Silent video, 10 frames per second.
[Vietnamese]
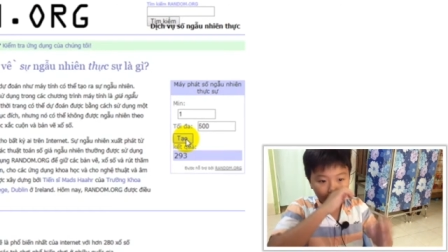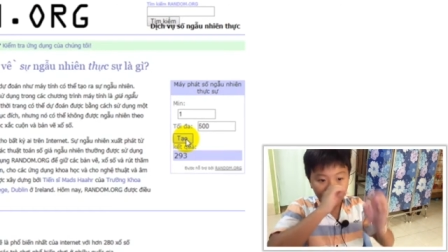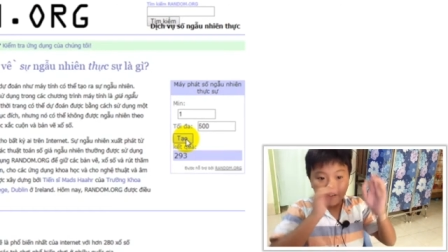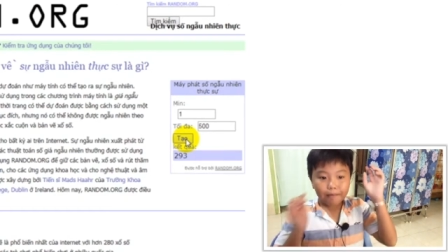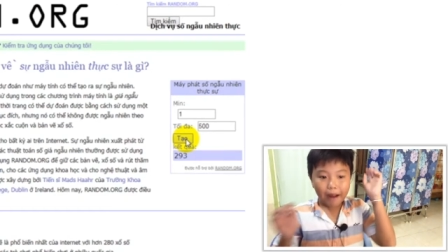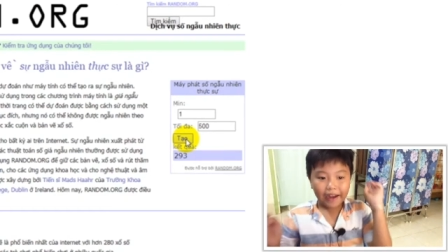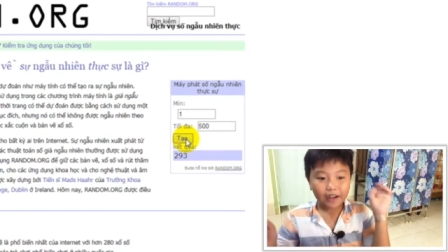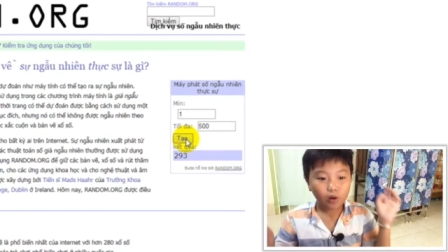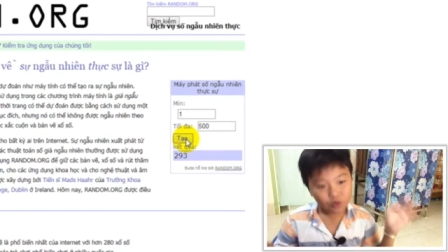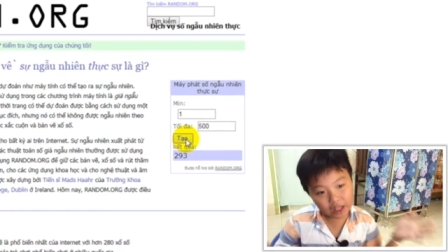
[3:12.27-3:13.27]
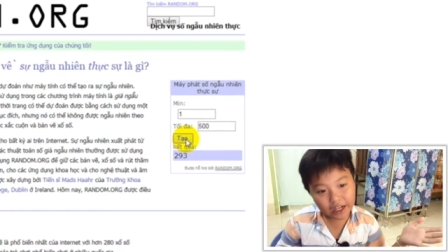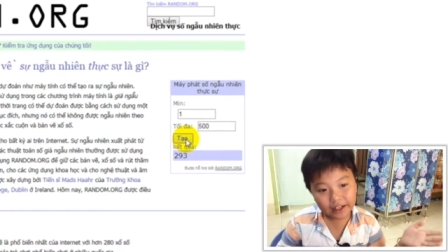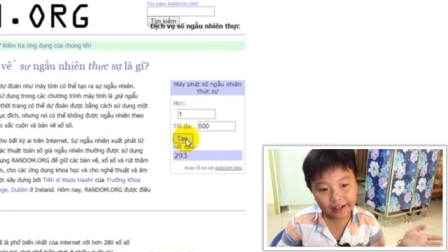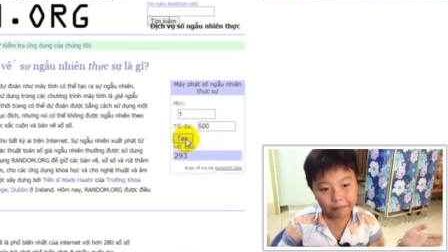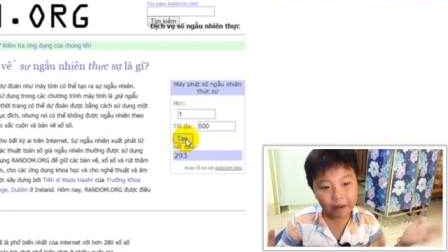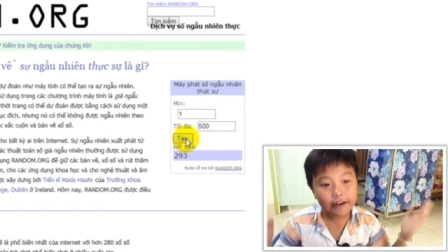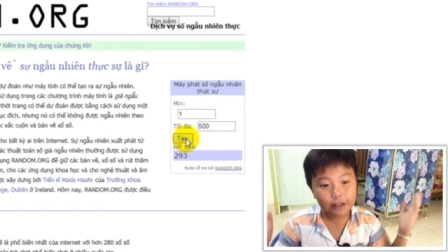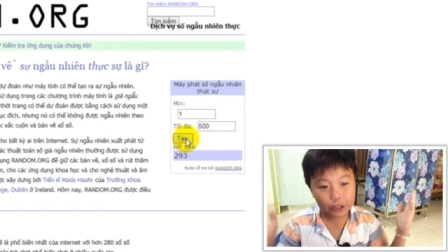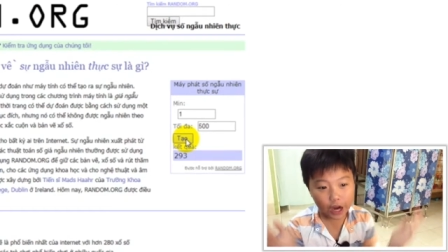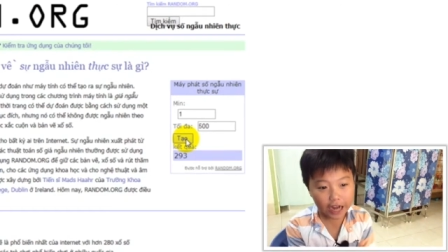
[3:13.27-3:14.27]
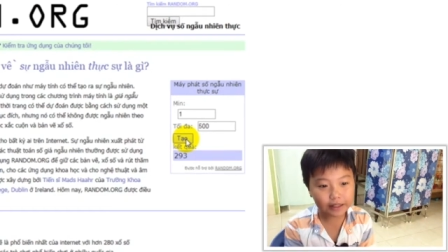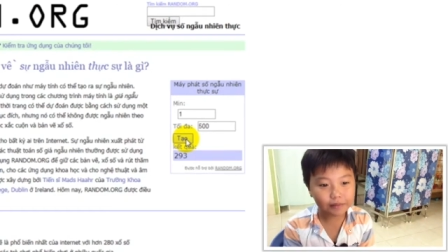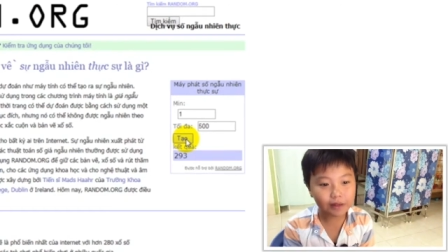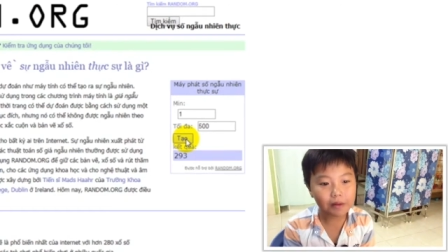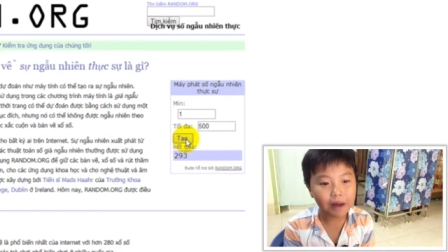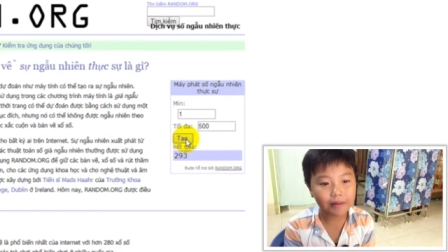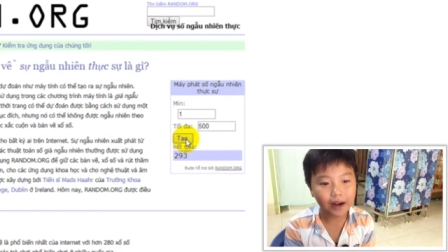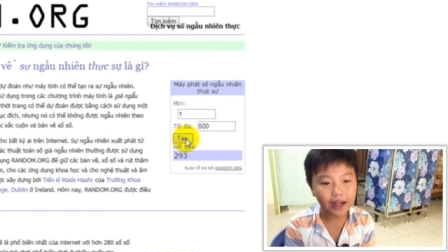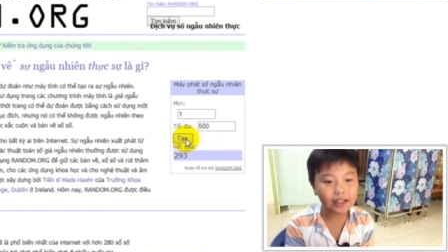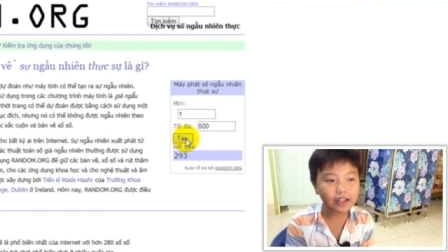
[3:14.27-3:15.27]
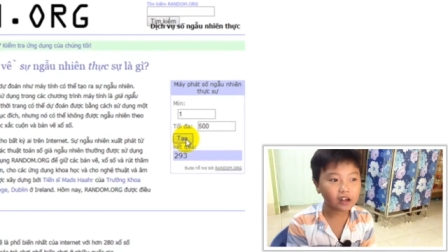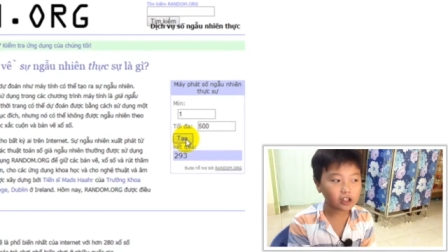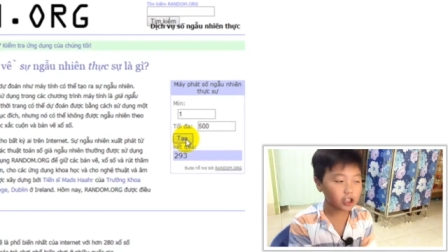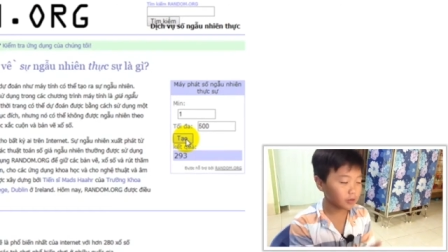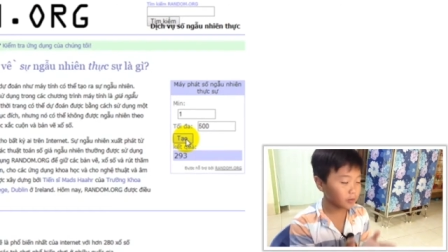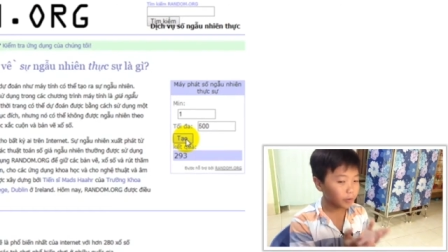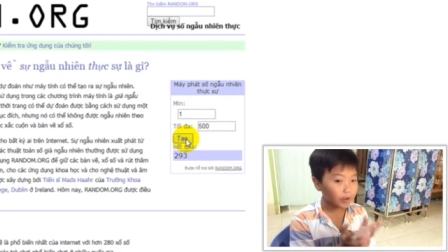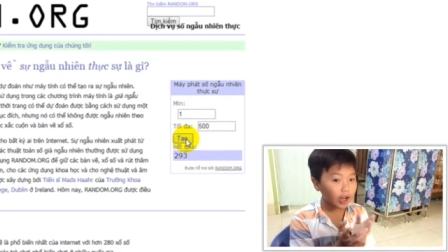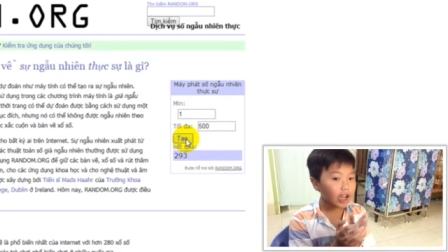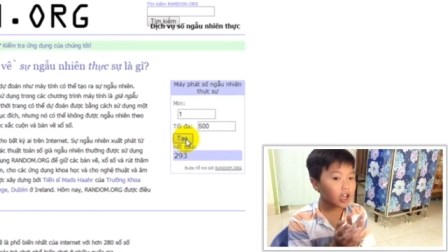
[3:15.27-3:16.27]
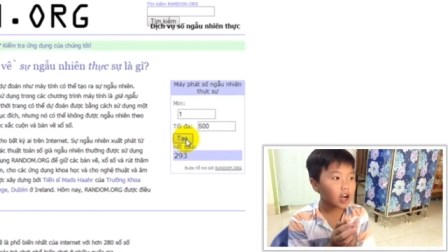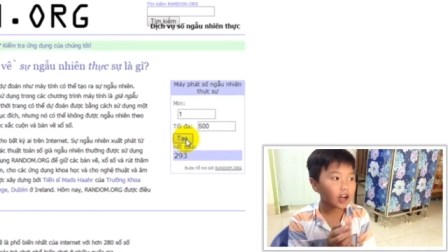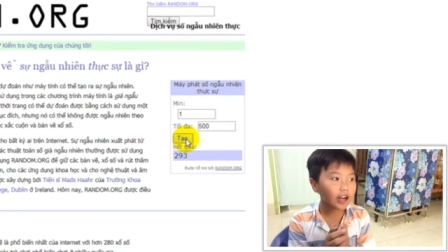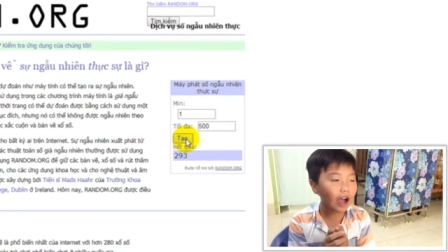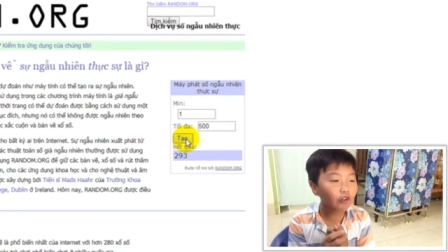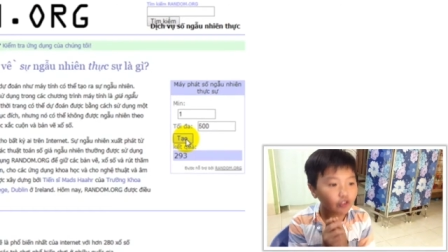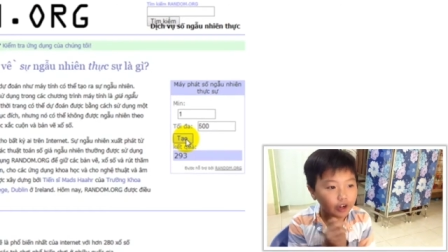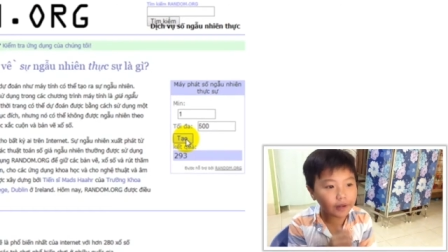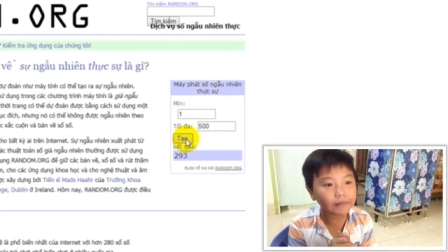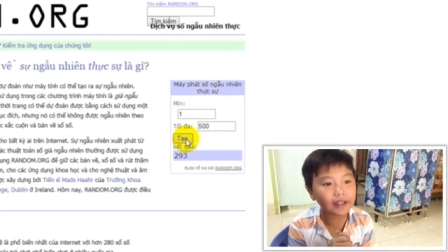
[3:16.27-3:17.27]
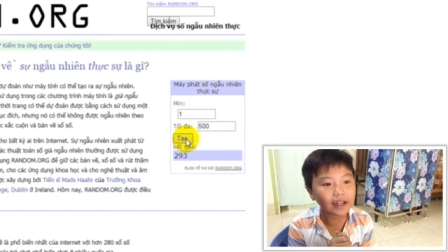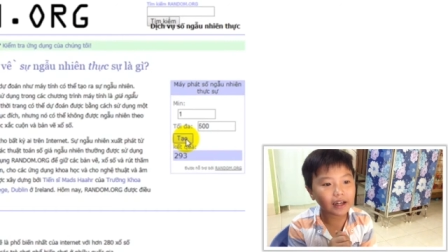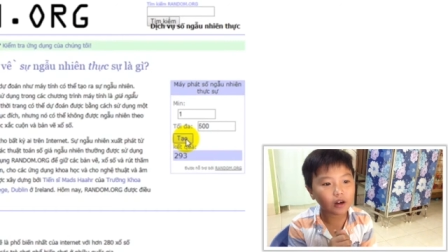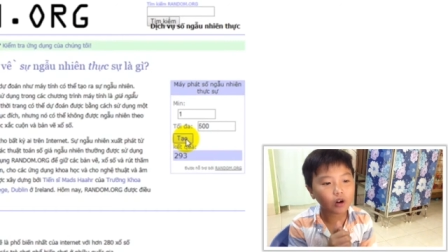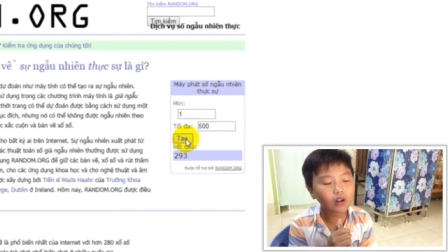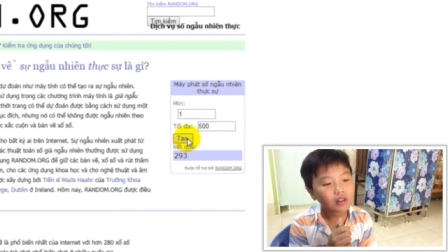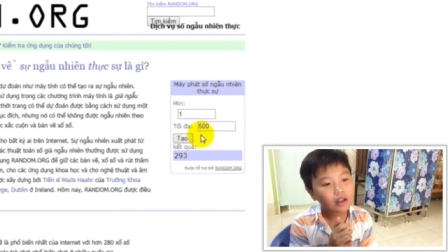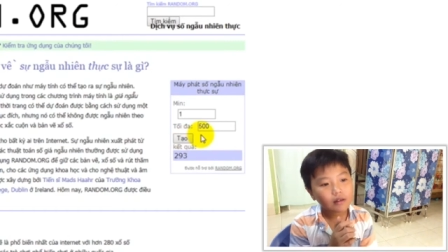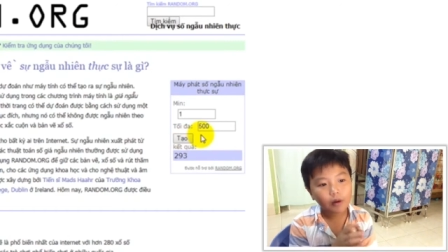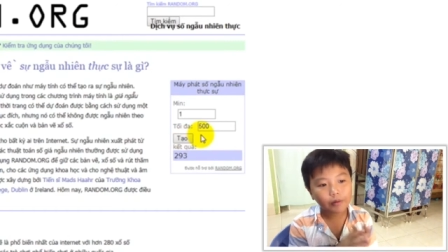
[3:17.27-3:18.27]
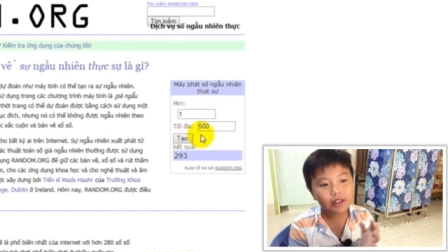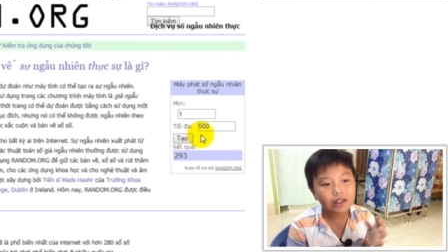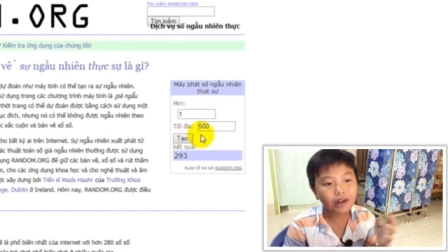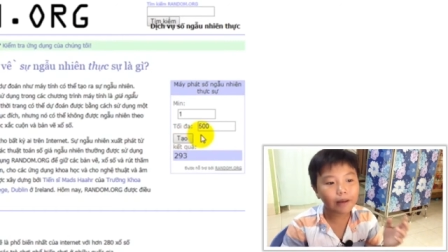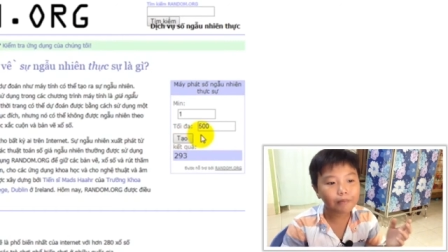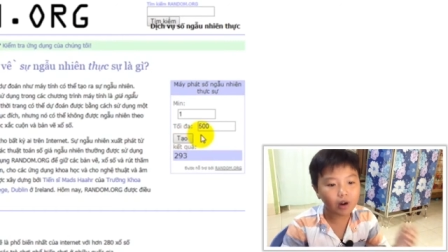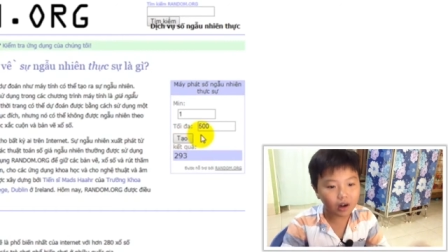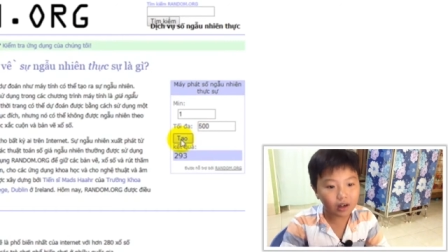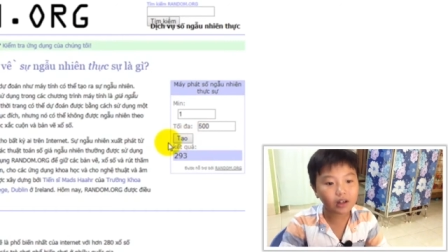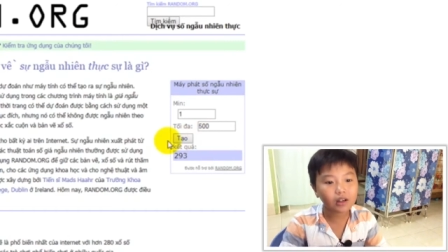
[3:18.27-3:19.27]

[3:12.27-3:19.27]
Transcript: và bạn đầu tiên comment được số 293 bạn ấy sẽ nhận được một cái uh, khao cream nha ủa một cái slumber